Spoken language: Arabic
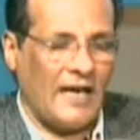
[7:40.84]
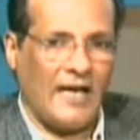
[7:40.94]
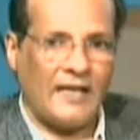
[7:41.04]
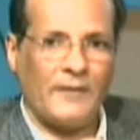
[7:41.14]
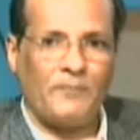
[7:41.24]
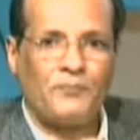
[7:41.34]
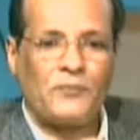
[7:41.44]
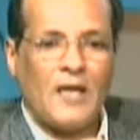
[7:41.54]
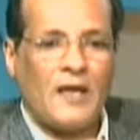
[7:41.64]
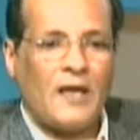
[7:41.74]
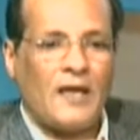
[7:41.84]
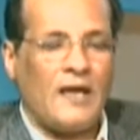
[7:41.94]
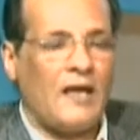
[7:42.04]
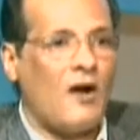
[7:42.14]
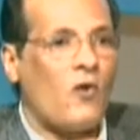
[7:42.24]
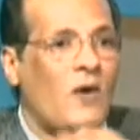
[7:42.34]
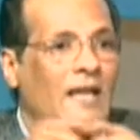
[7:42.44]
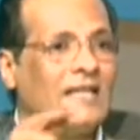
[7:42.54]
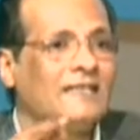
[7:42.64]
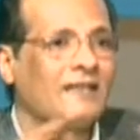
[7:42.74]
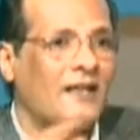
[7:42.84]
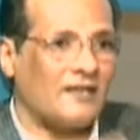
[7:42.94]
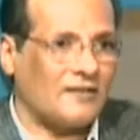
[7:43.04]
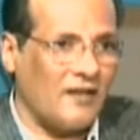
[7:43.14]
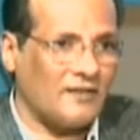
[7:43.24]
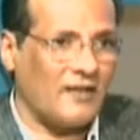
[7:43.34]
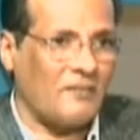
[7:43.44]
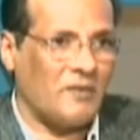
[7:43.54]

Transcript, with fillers: حاجه آه، هو ليس خصخصة